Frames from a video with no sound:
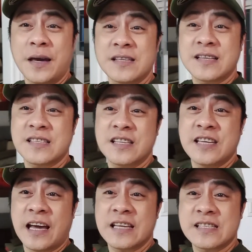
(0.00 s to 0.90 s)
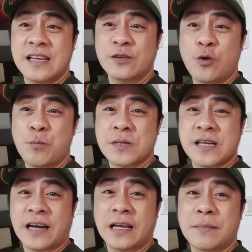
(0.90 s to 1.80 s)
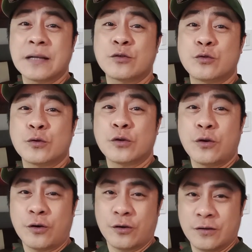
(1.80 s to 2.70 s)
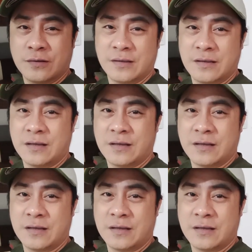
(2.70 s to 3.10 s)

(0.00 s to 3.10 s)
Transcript: ito ba isang sinyalis na nag-uumpisa ka na magturo